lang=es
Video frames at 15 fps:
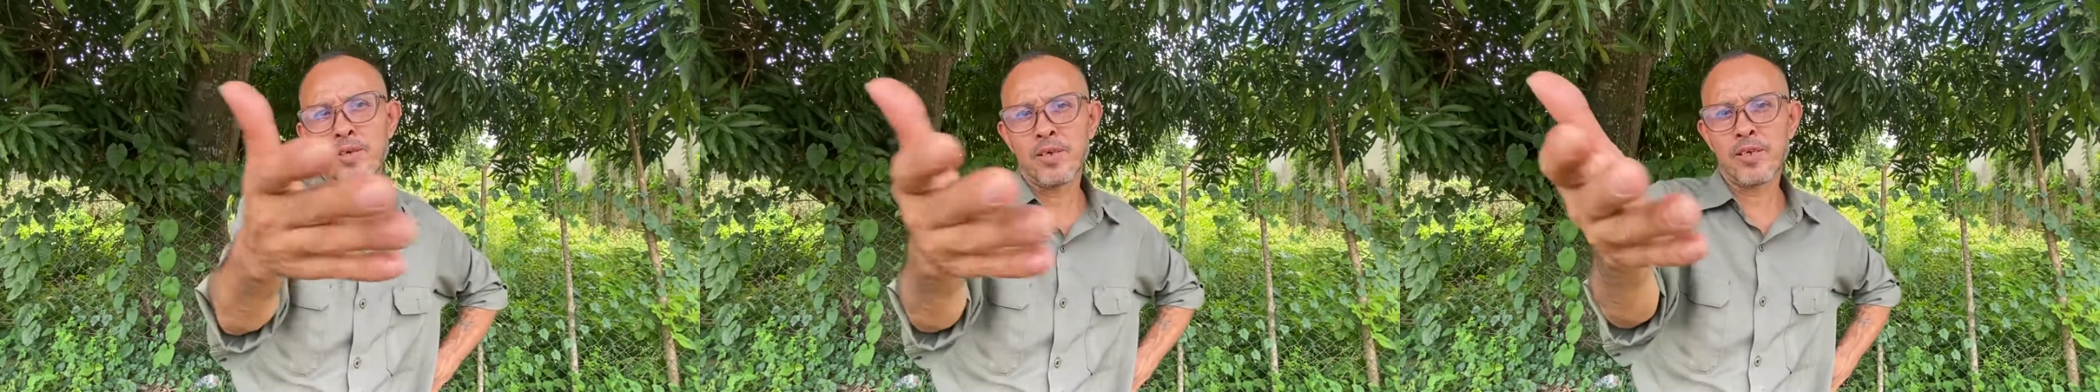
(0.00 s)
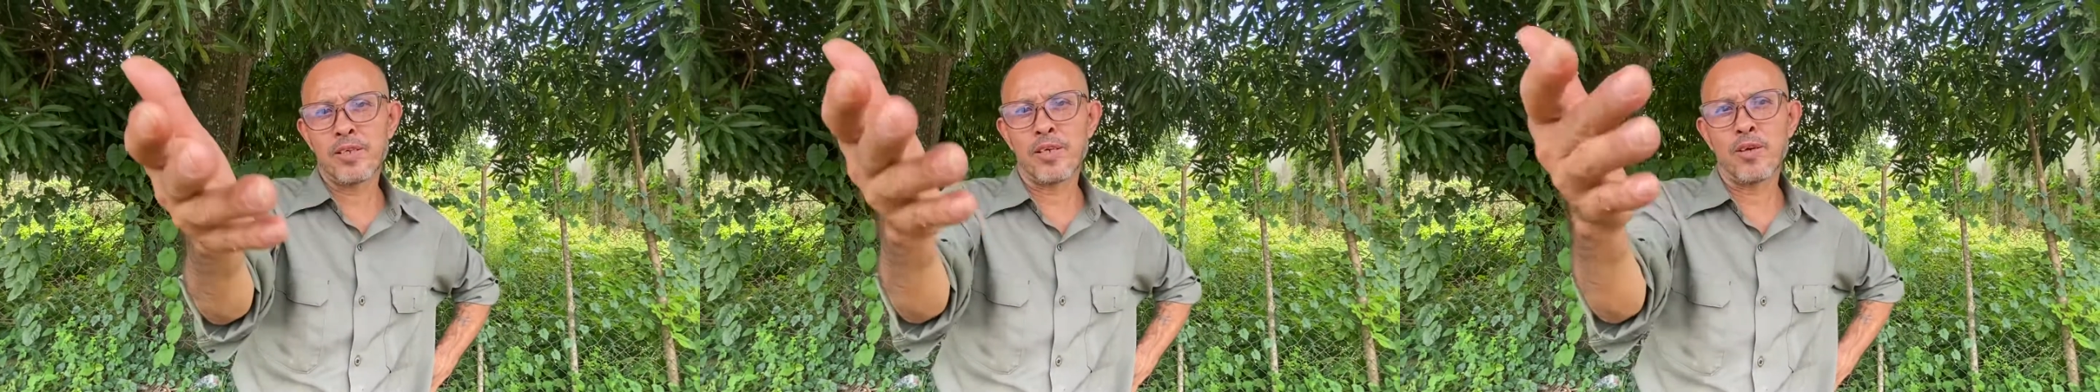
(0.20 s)

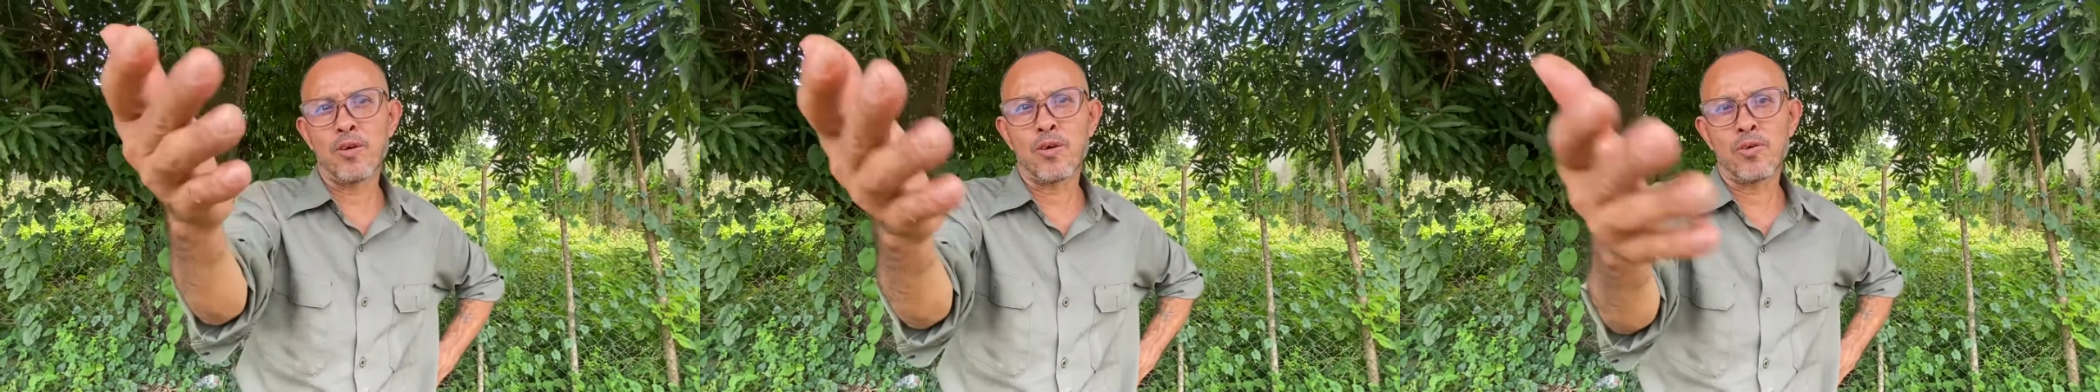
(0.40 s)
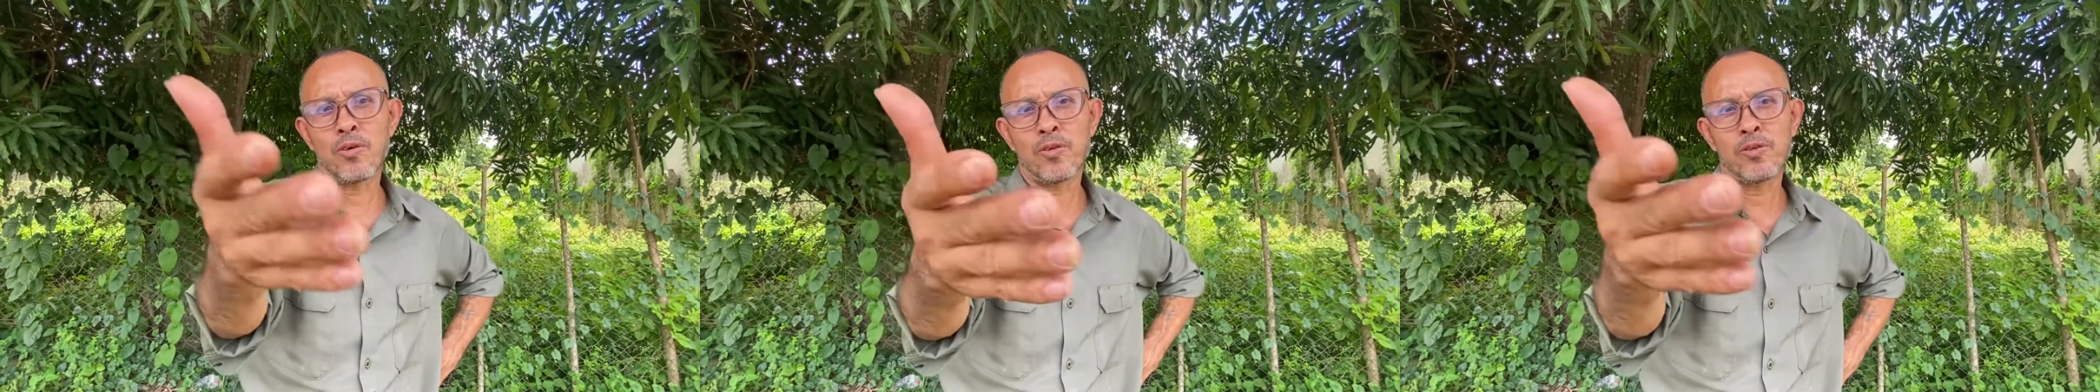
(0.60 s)
ese
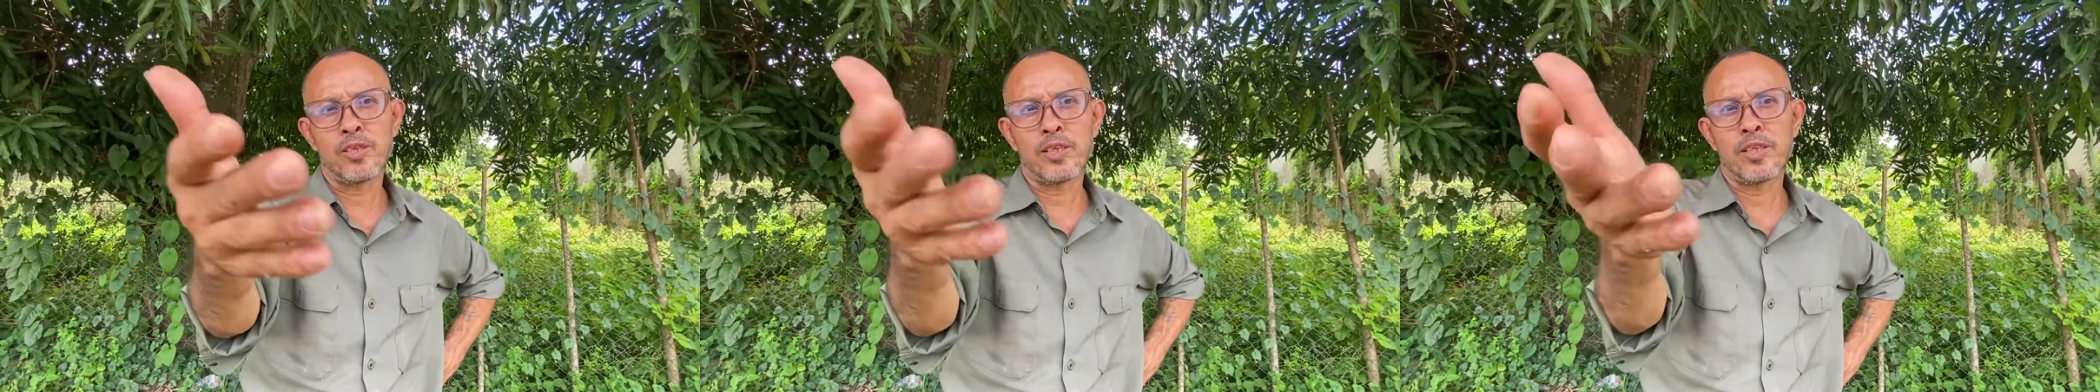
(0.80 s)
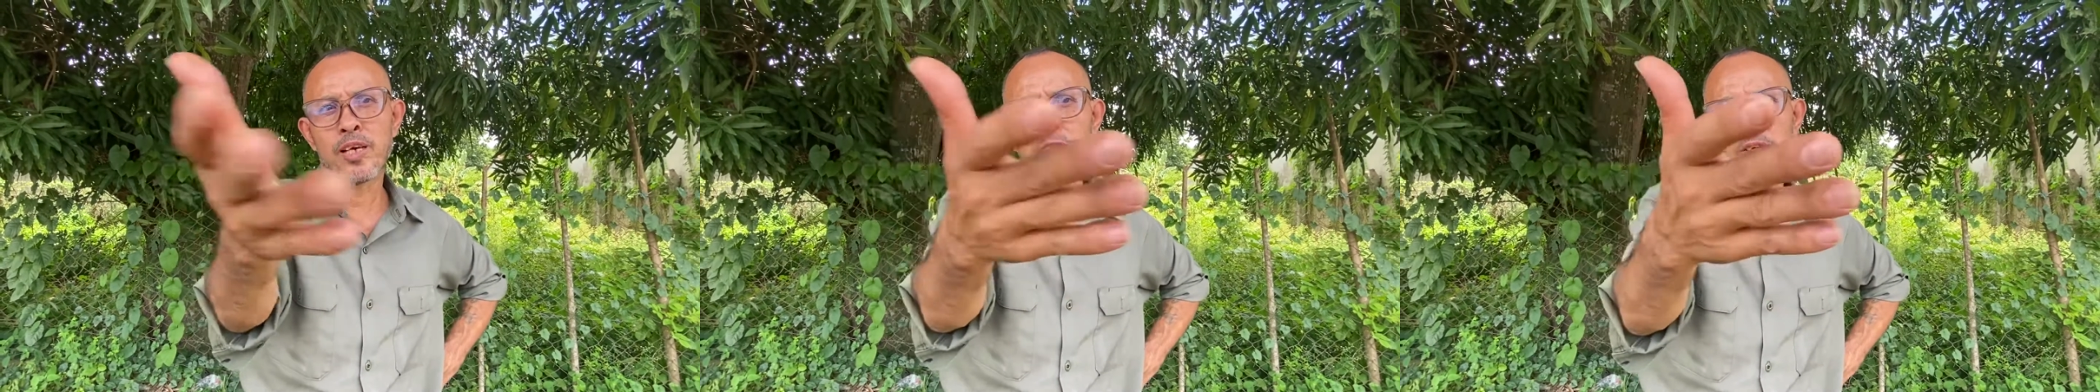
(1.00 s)
loco
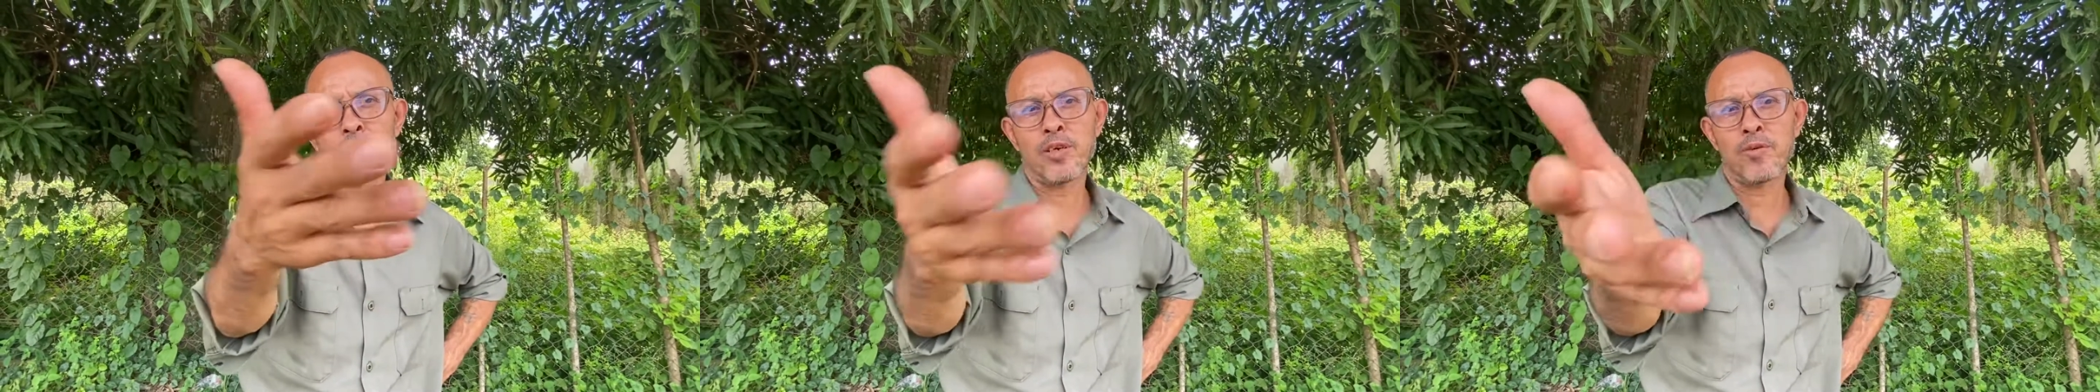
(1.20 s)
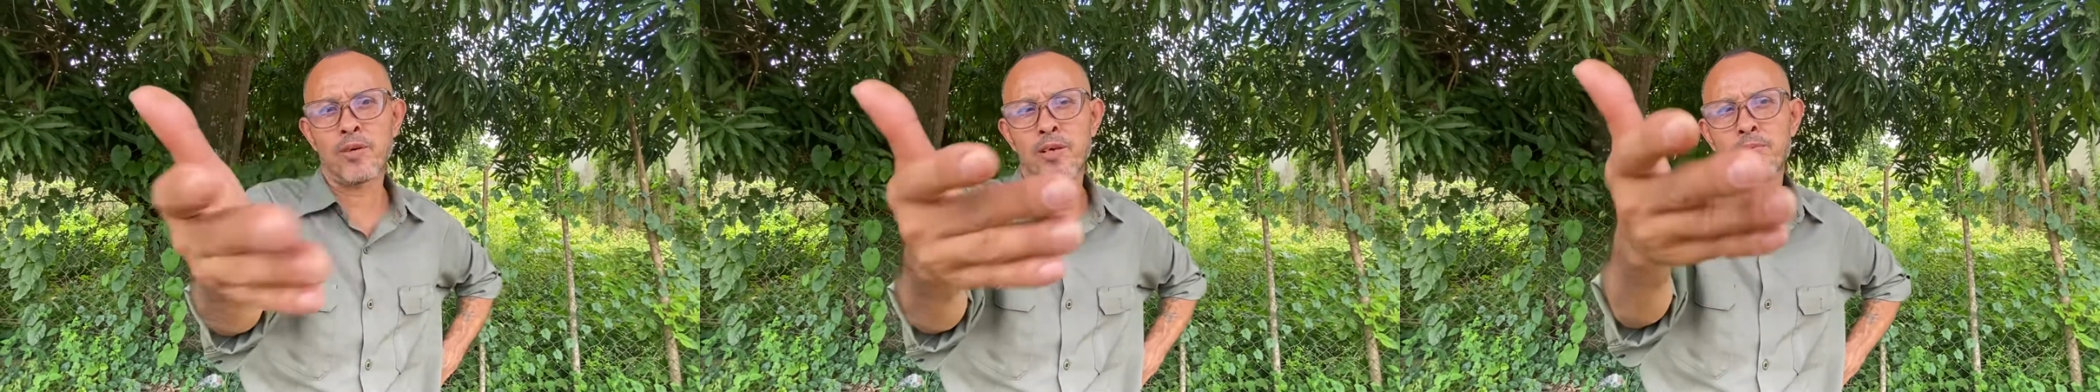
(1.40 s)
satánico
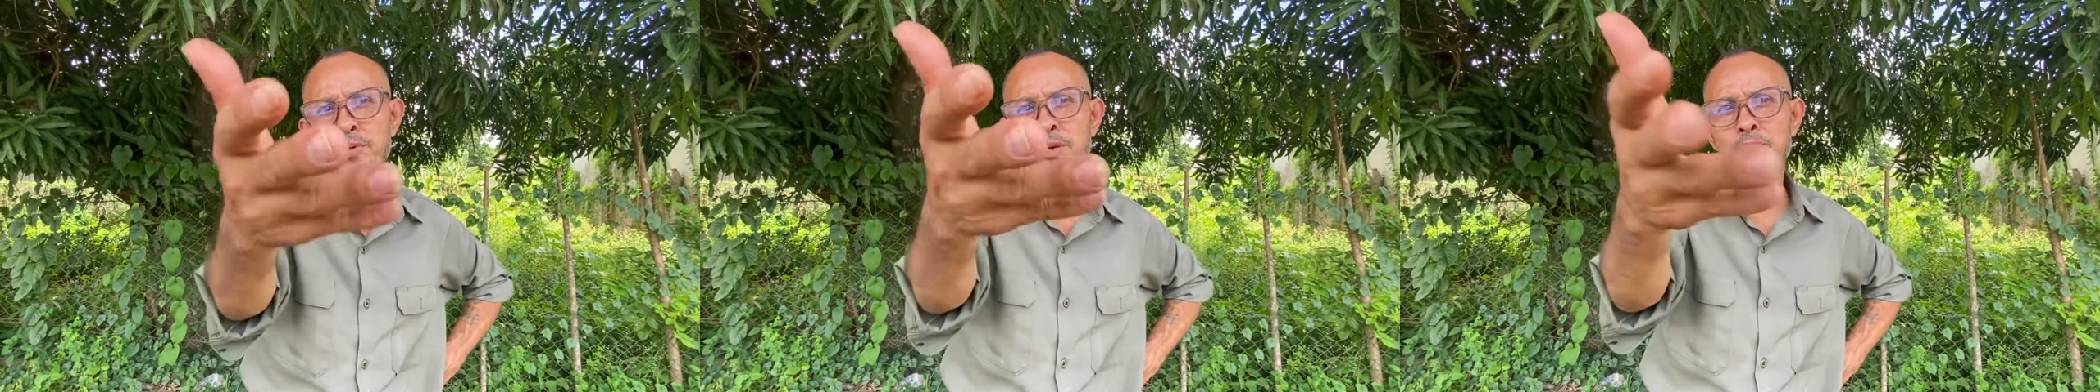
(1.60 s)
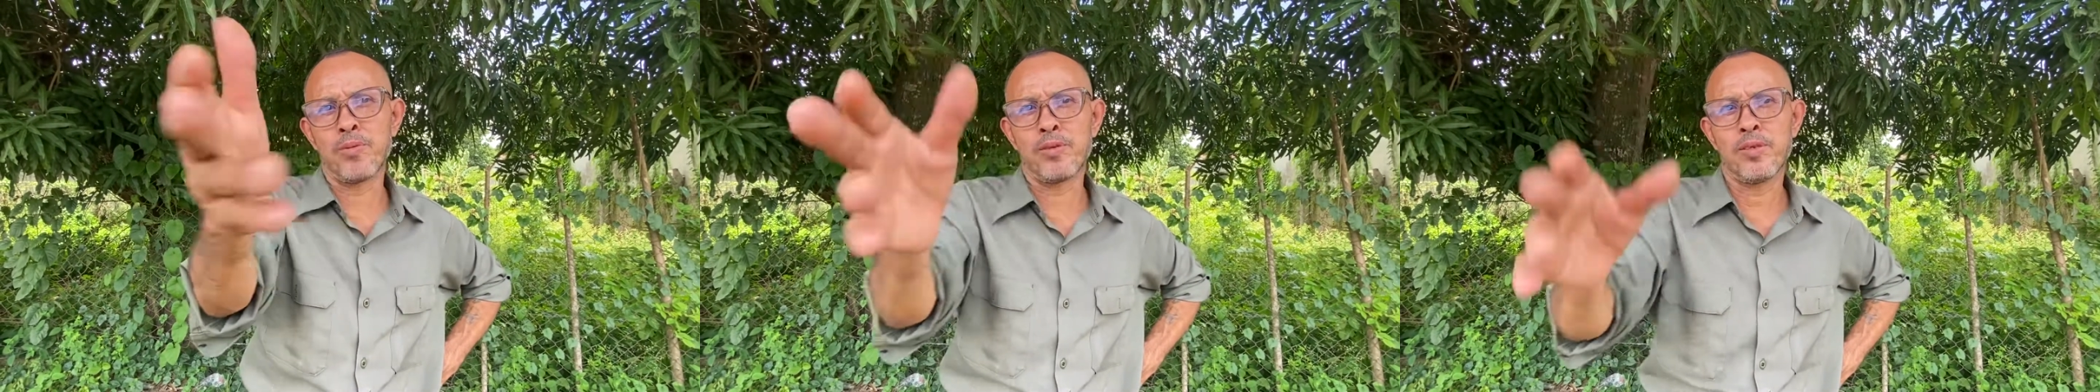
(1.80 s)
de
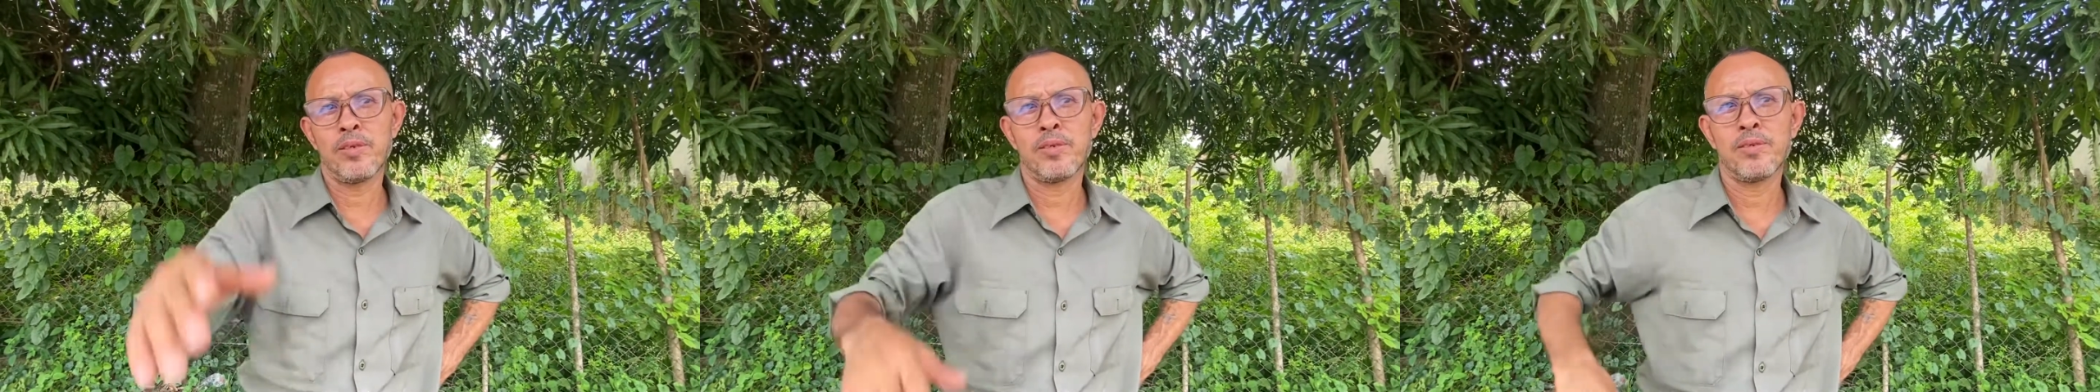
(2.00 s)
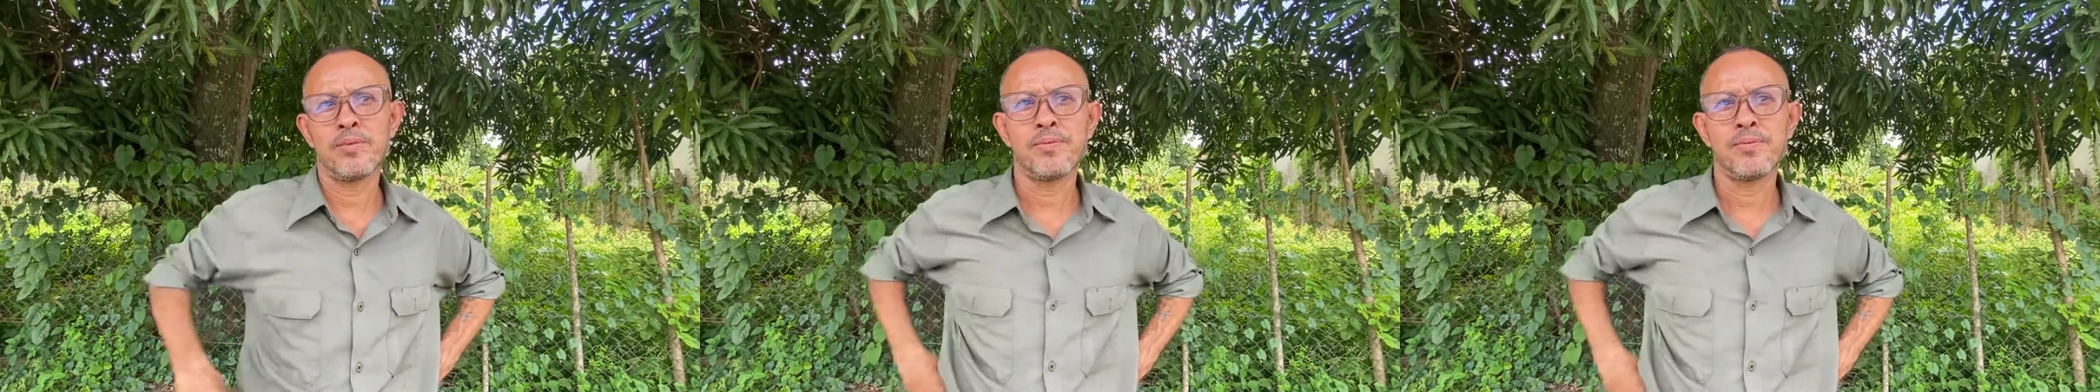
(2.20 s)
Vladimir Putin.